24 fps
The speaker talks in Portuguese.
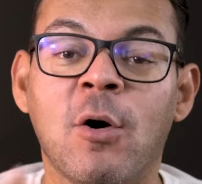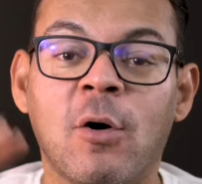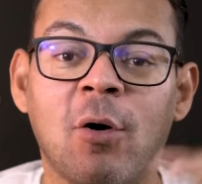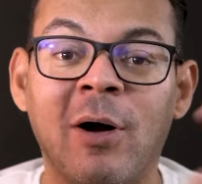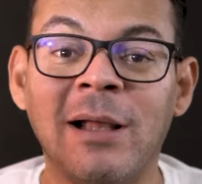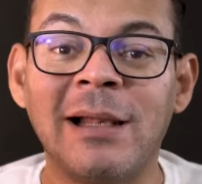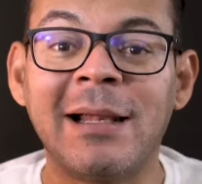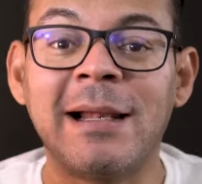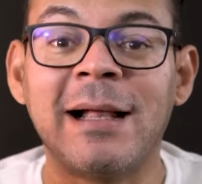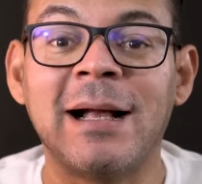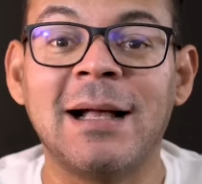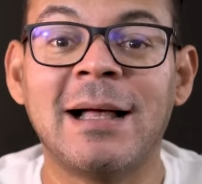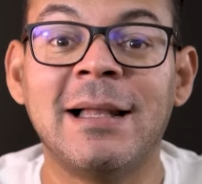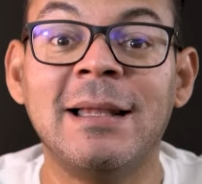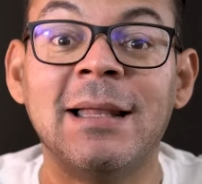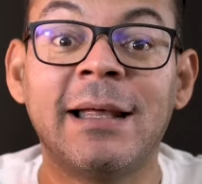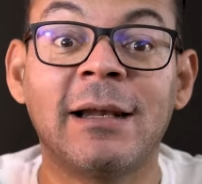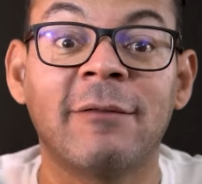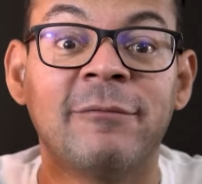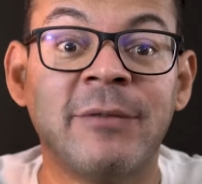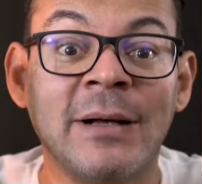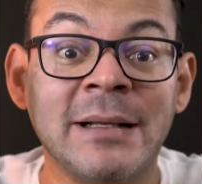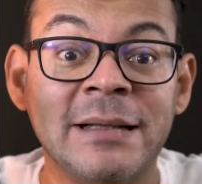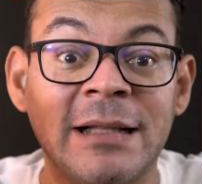Olha lá,
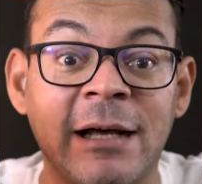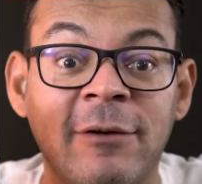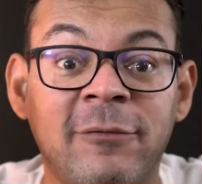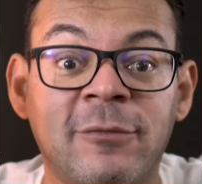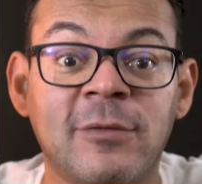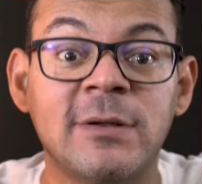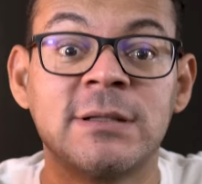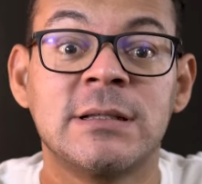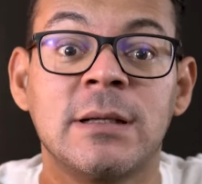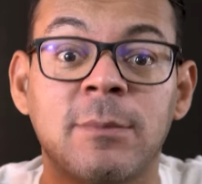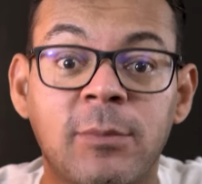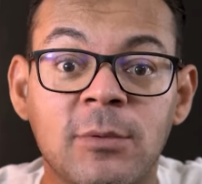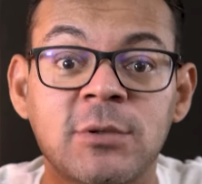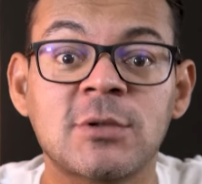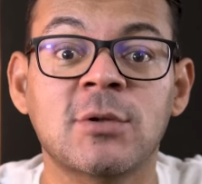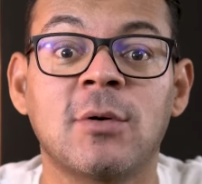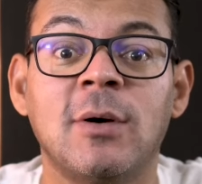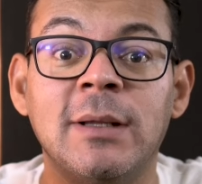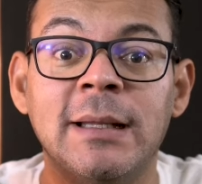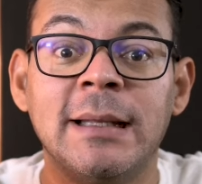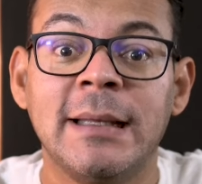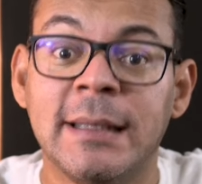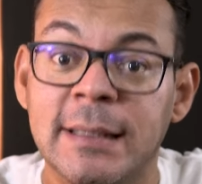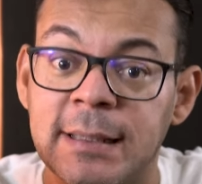galera, vai dar força para os
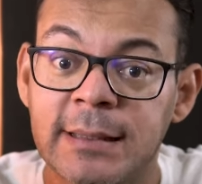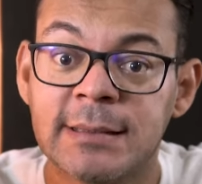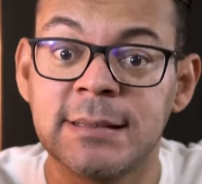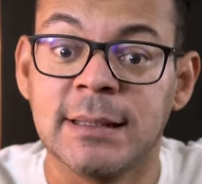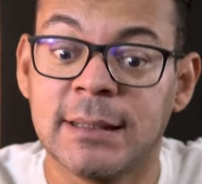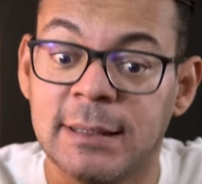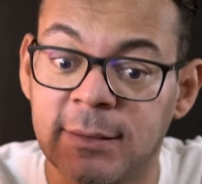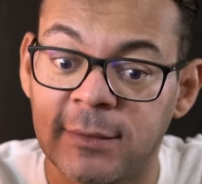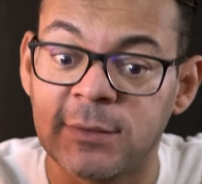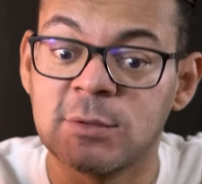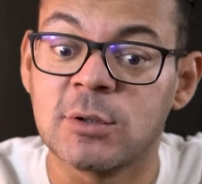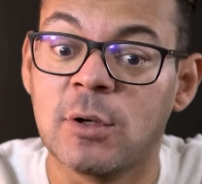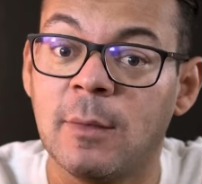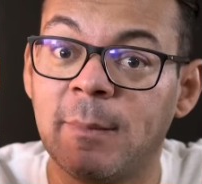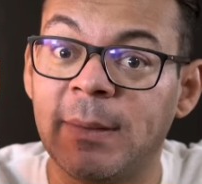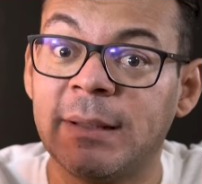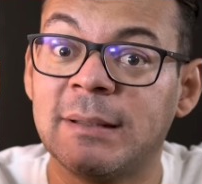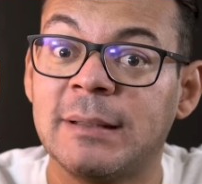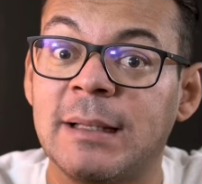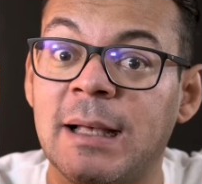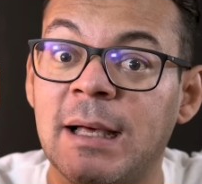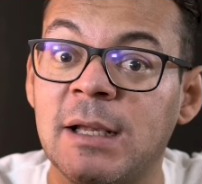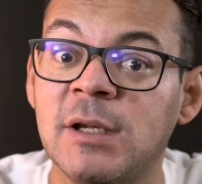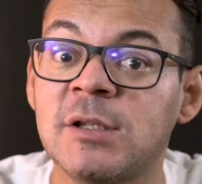coleguinhas aqui nos
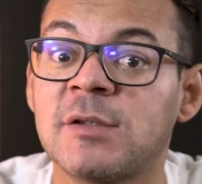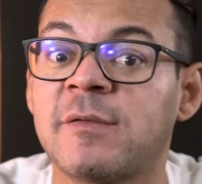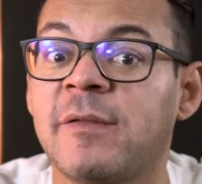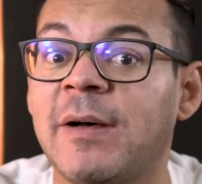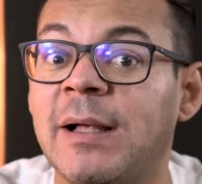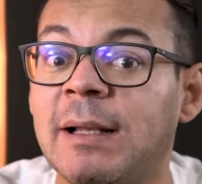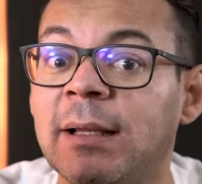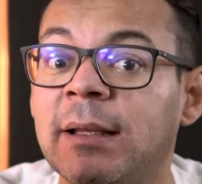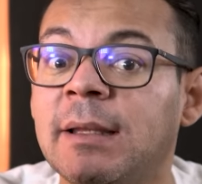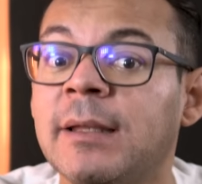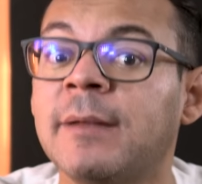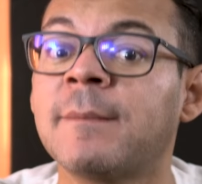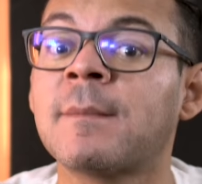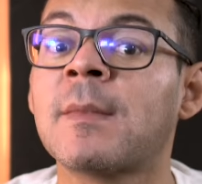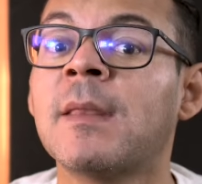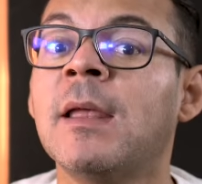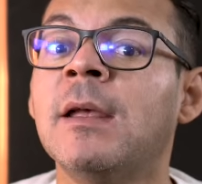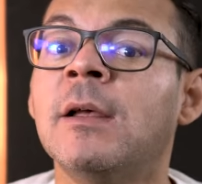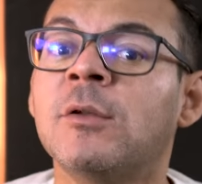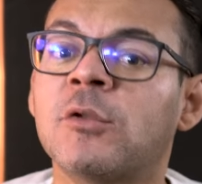comentários. Fala aí.